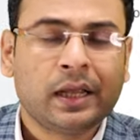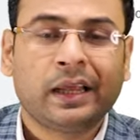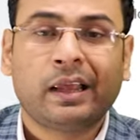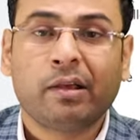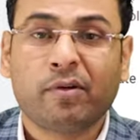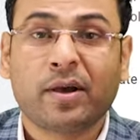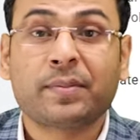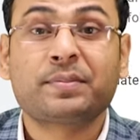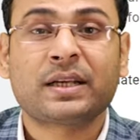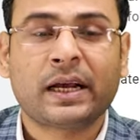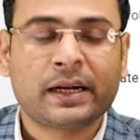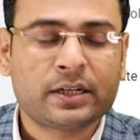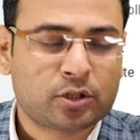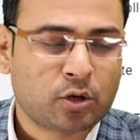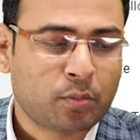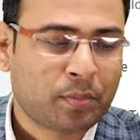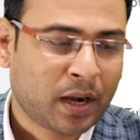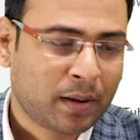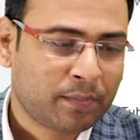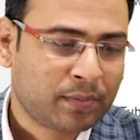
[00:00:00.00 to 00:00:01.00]
की वेबसाइट्स
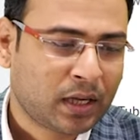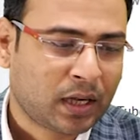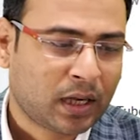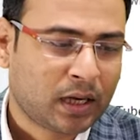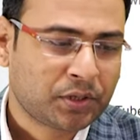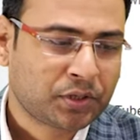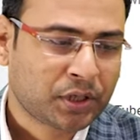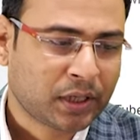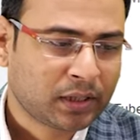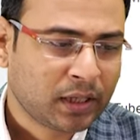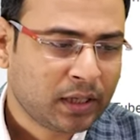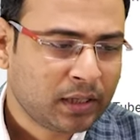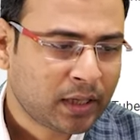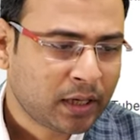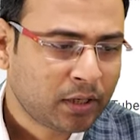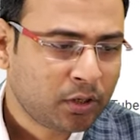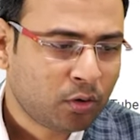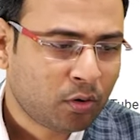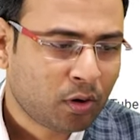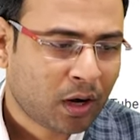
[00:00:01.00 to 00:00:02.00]
के ऊपर आप दिखाना चाहते हैं
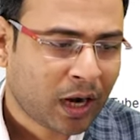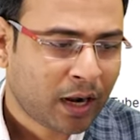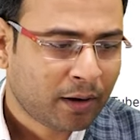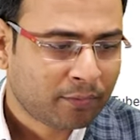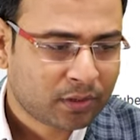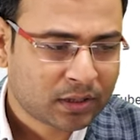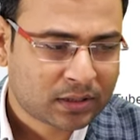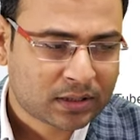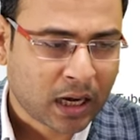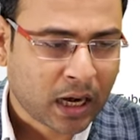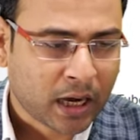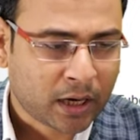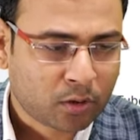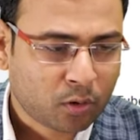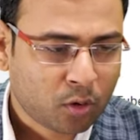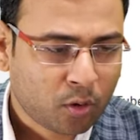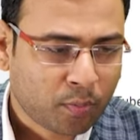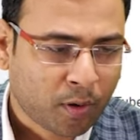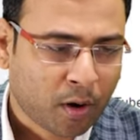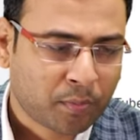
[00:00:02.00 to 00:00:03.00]
देन यू हैव दिस आर्ट
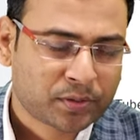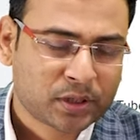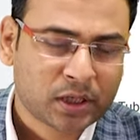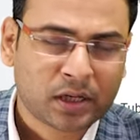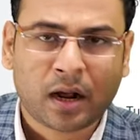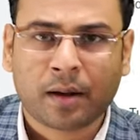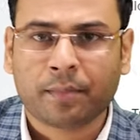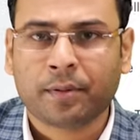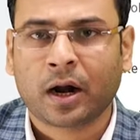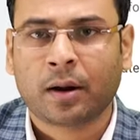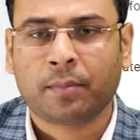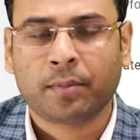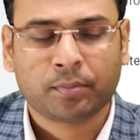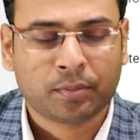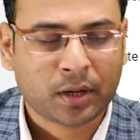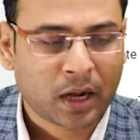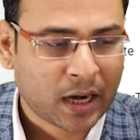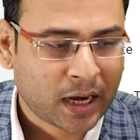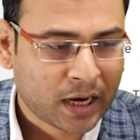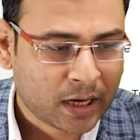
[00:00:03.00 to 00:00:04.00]
ग्रुप ऑप्शन पर आप
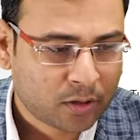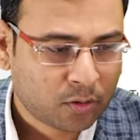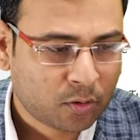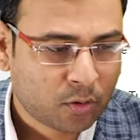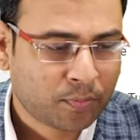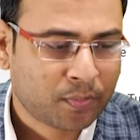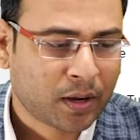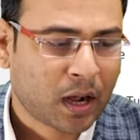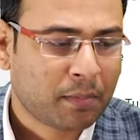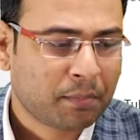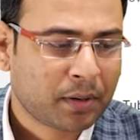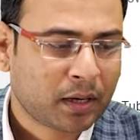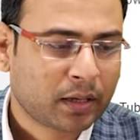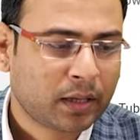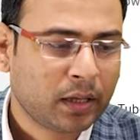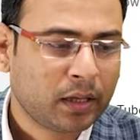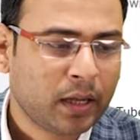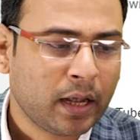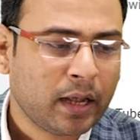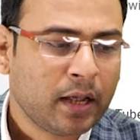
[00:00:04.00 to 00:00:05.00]
अपना एड ग्रुप नाम
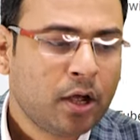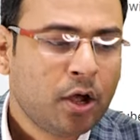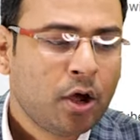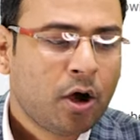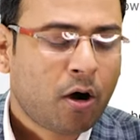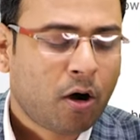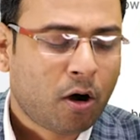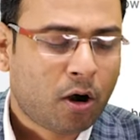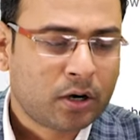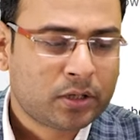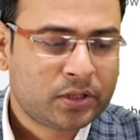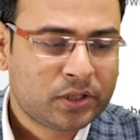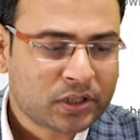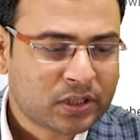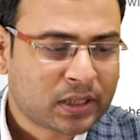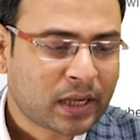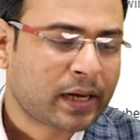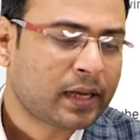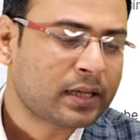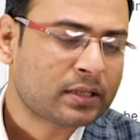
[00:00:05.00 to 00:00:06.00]
रखेंगे और
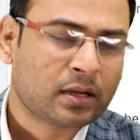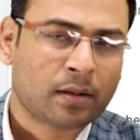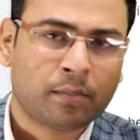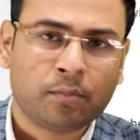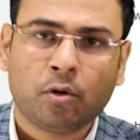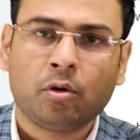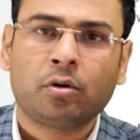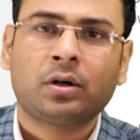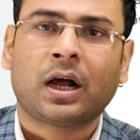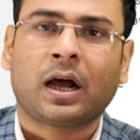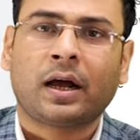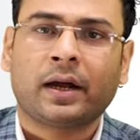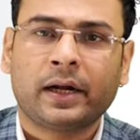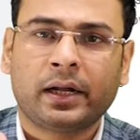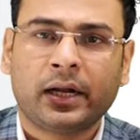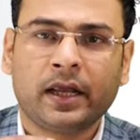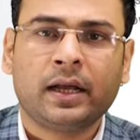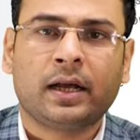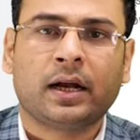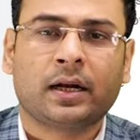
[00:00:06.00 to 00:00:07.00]
जिस तरीके से हम लोग
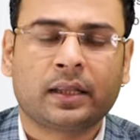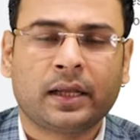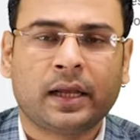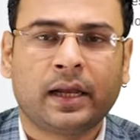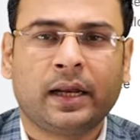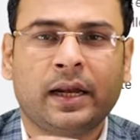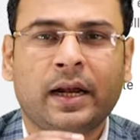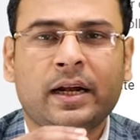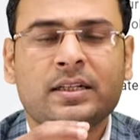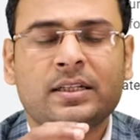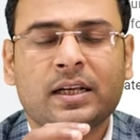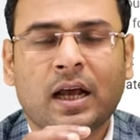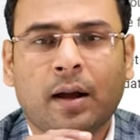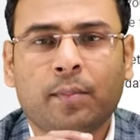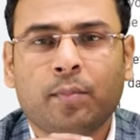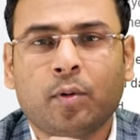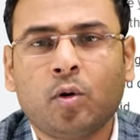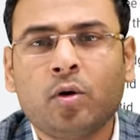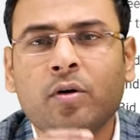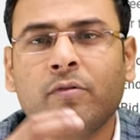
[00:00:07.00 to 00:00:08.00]
टारगेटिंग करते हैं कि लेट से
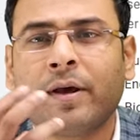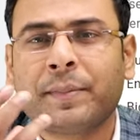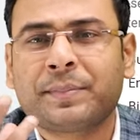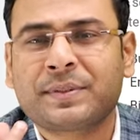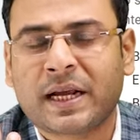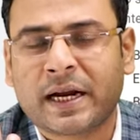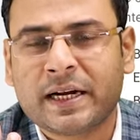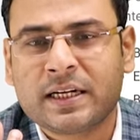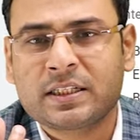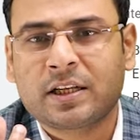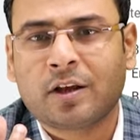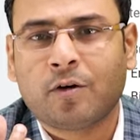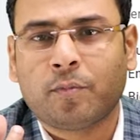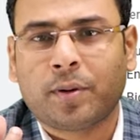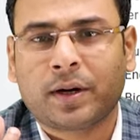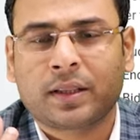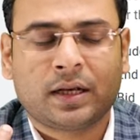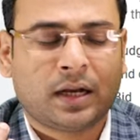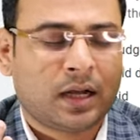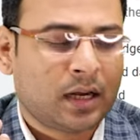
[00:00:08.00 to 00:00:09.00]
आप उन वेबसाइट्स के
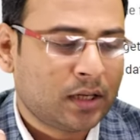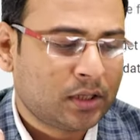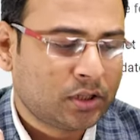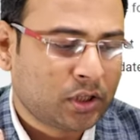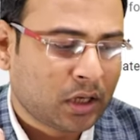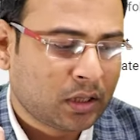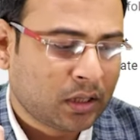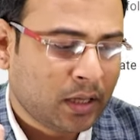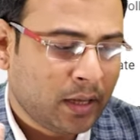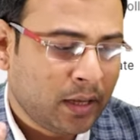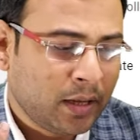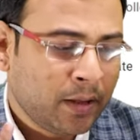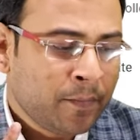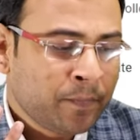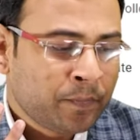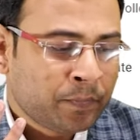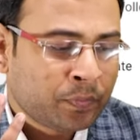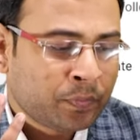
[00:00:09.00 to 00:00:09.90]
ऊपर दिखाना चाहते हैं